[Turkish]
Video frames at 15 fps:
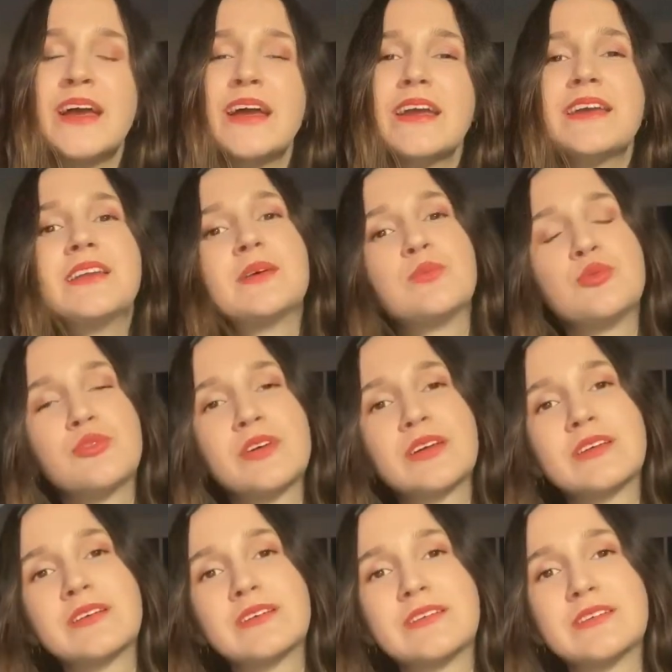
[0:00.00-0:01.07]
Yine
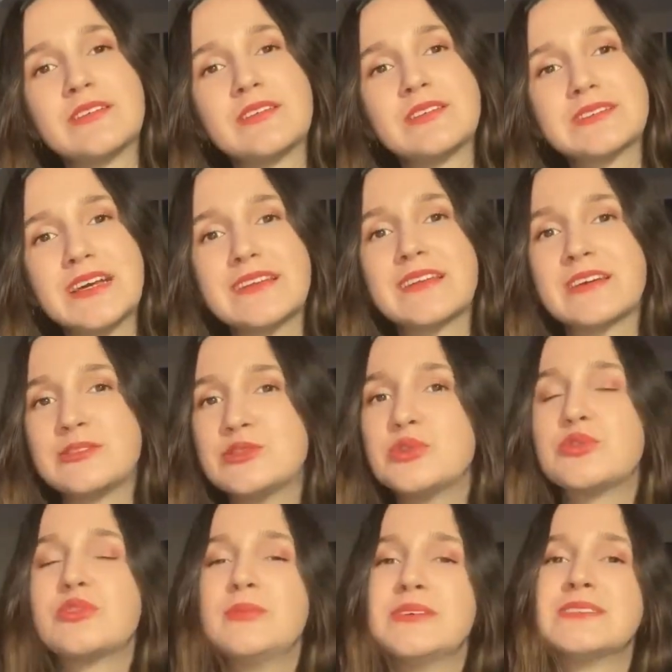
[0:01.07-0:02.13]
bunları zaten
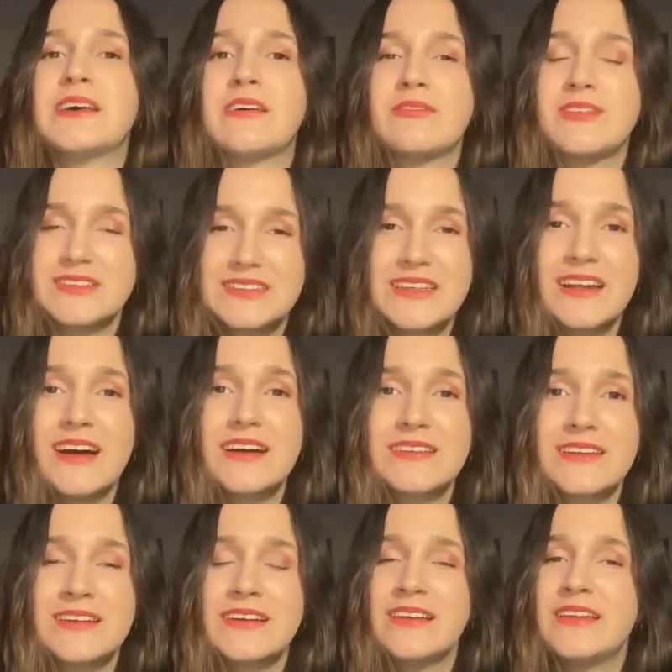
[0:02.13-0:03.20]
çoğunu bize Vasari
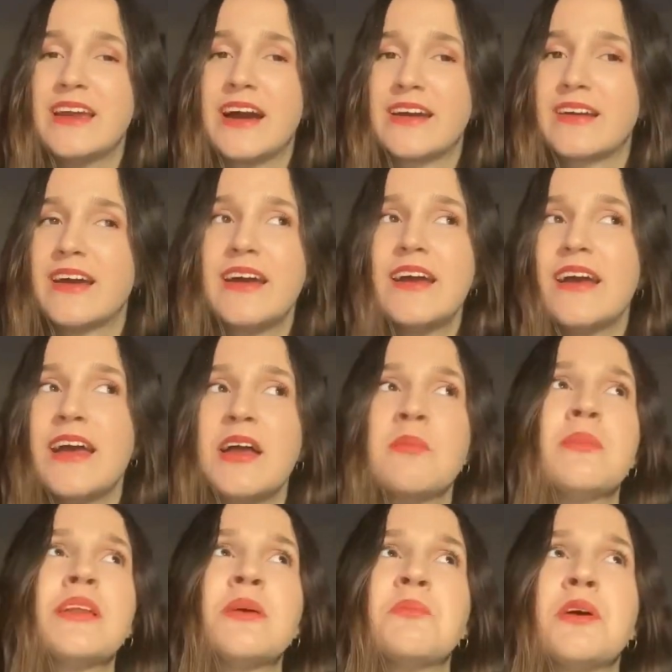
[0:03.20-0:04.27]
aktarır. Diğer
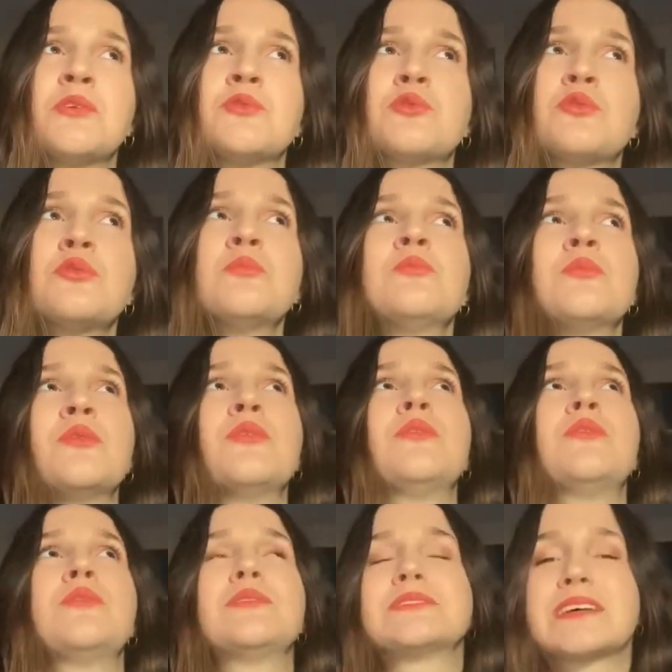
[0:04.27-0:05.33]
hemen hemen tüm
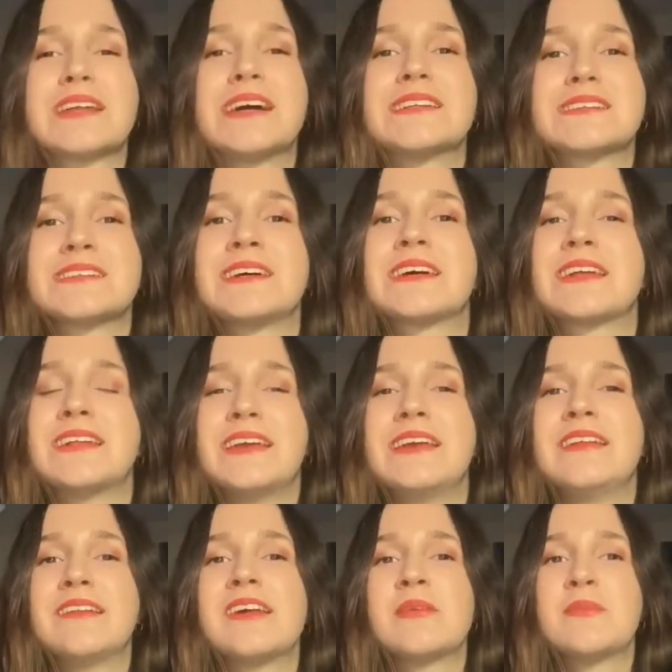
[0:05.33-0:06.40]
e, sanatçılarda
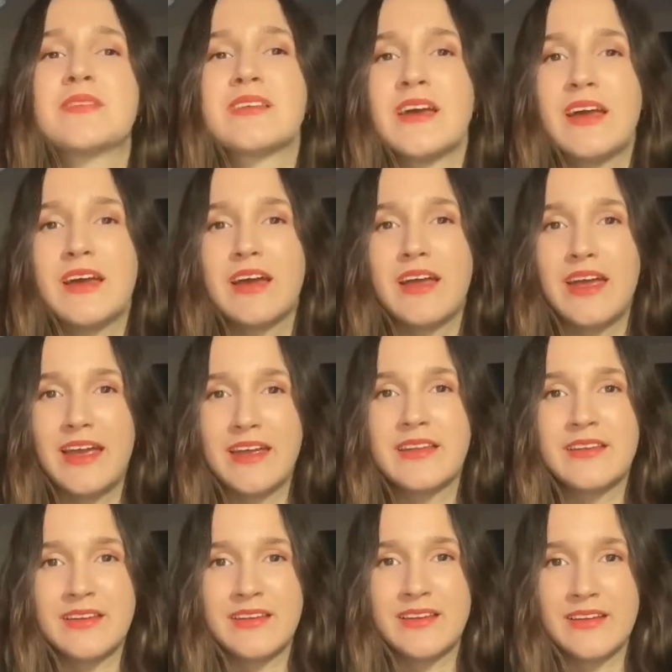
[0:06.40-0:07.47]
değineceğimiz
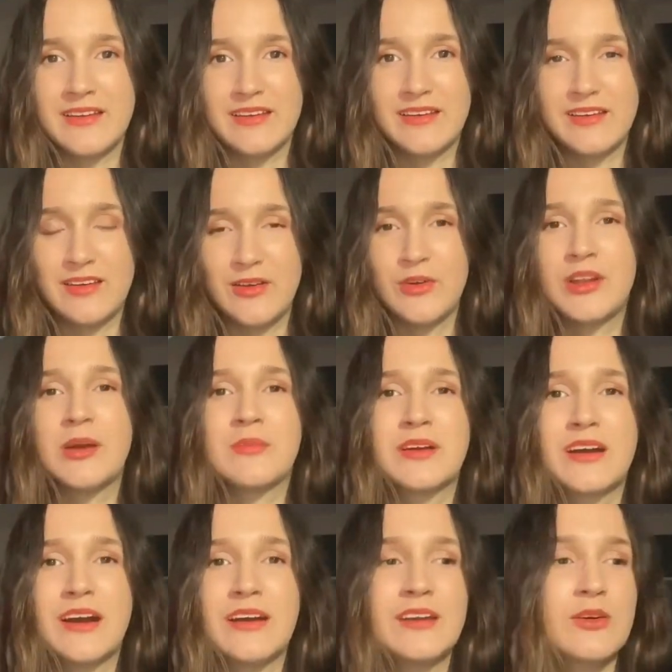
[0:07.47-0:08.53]
en e, önemli
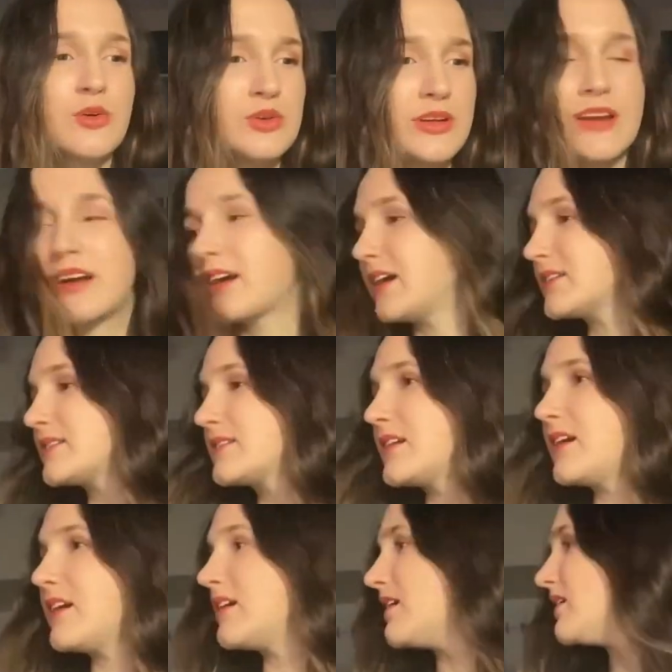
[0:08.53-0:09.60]
kaynak olarak
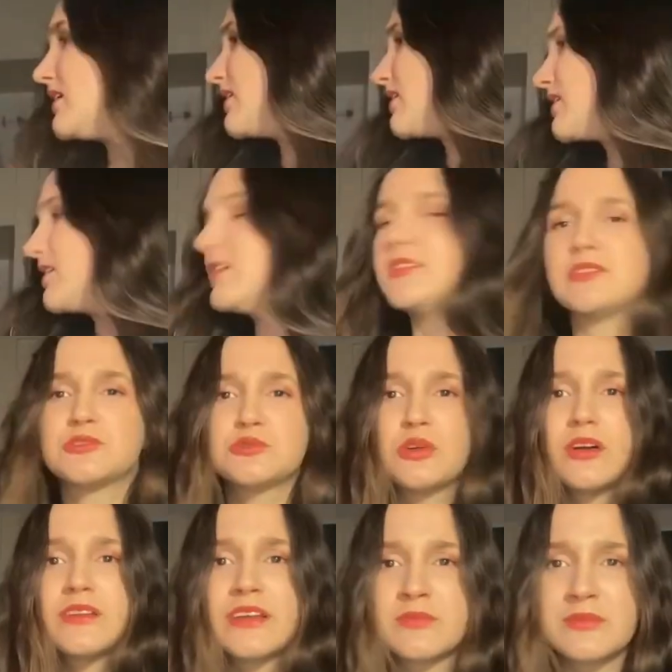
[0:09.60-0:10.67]
hatta e, şu
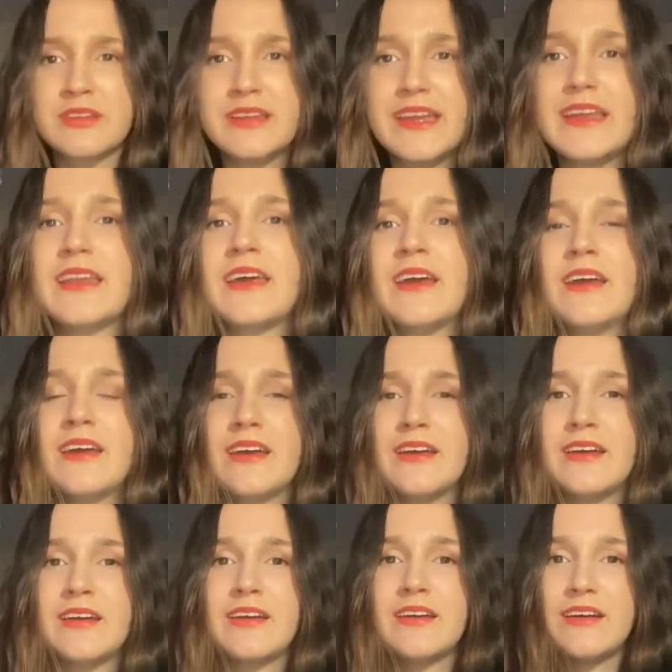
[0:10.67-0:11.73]
an yanında değil
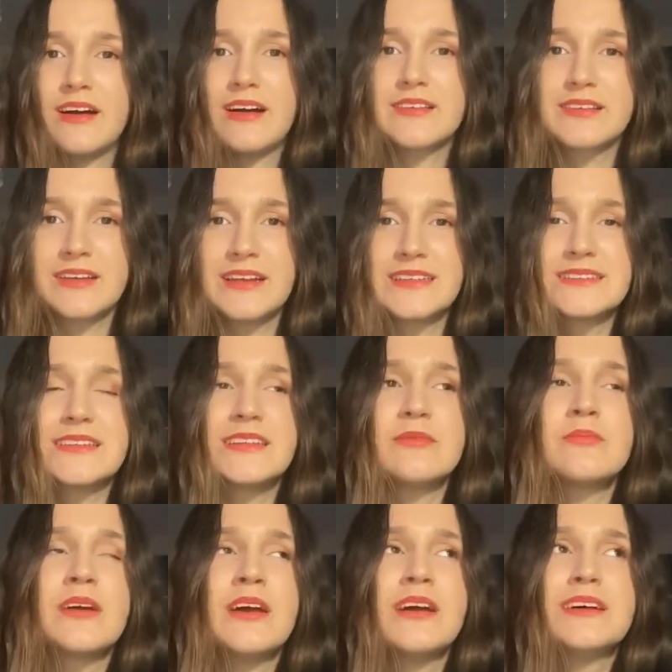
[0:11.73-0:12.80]
e, alta
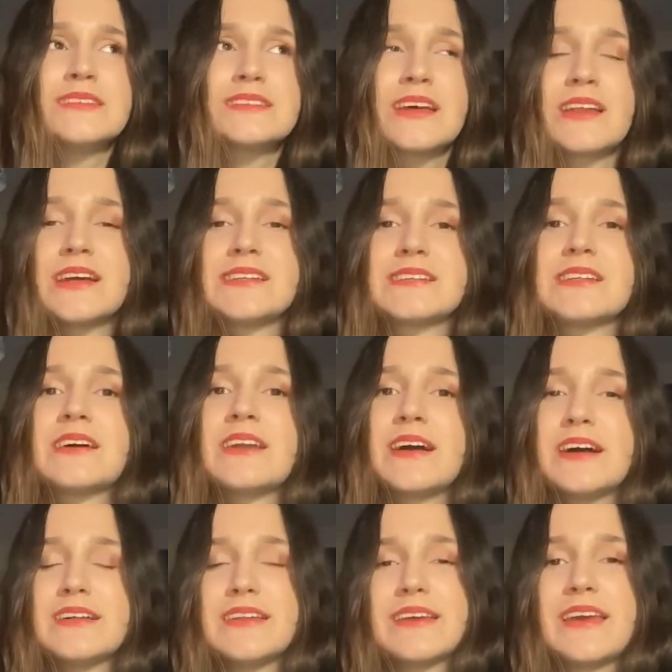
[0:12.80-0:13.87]
yazarım. Sanatçıların
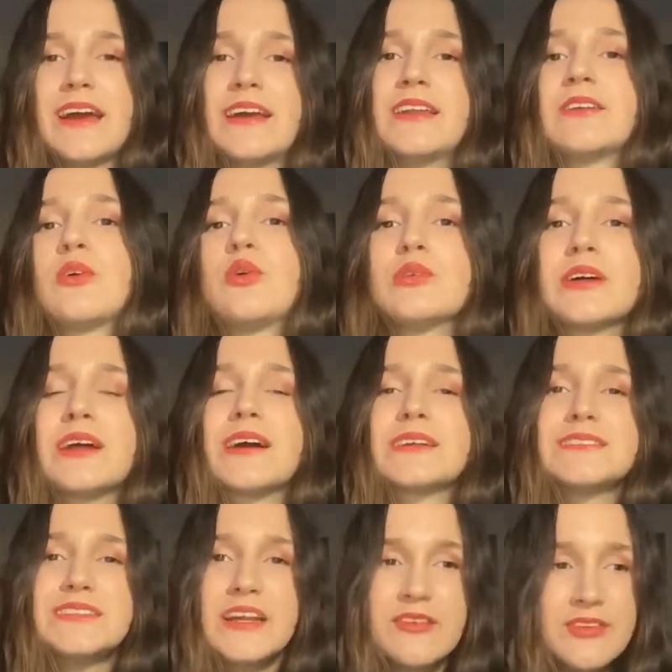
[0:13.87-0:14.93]
hayat hikayeleri
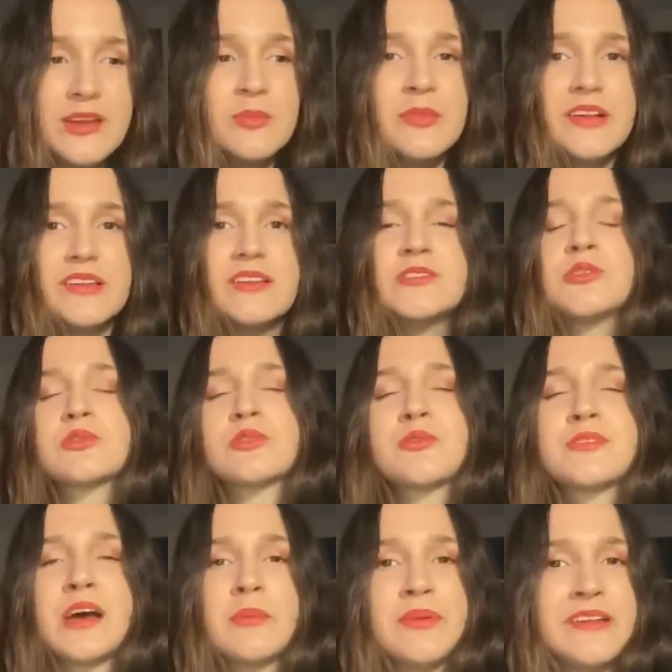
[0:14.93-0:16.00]
olarak çevrilmiştir. Çok da
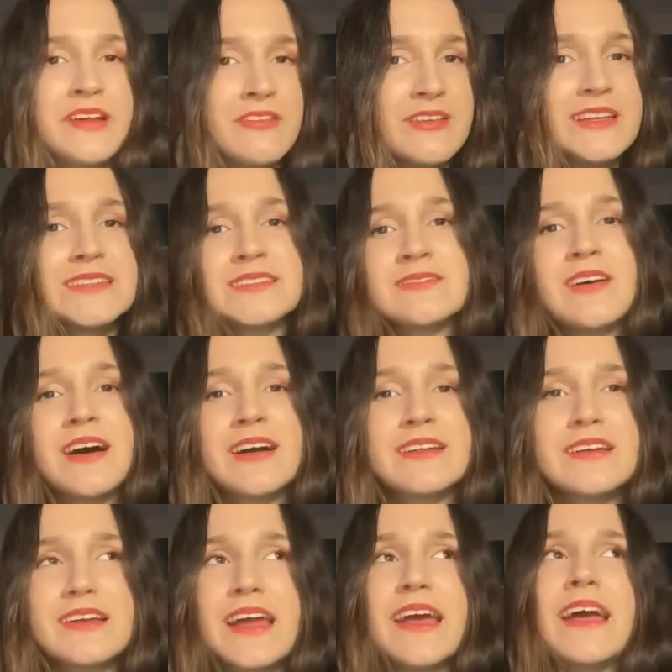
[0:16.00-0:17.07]
güzel bir çevirisi
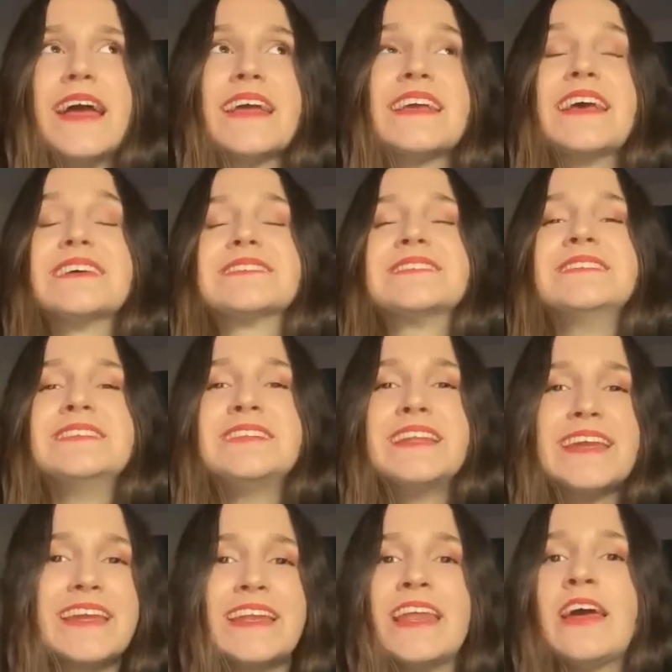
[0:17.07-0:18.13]
vardır
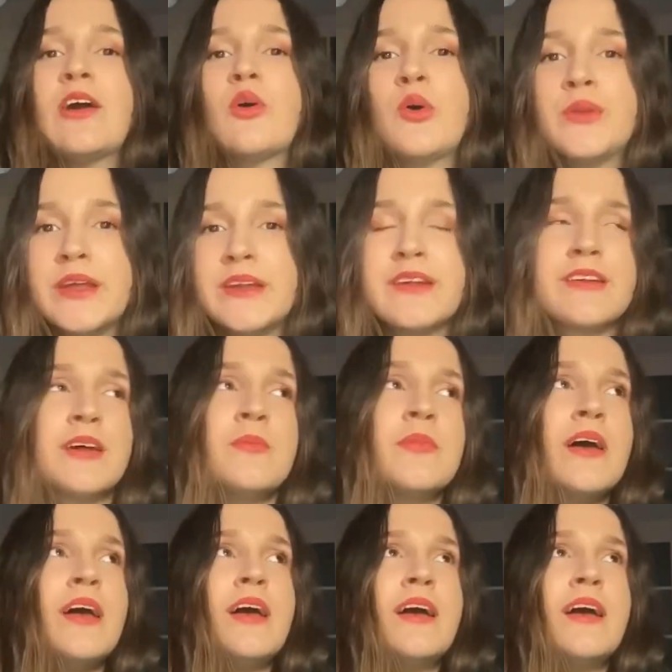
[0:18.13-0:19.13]
kesinlikle öneririm.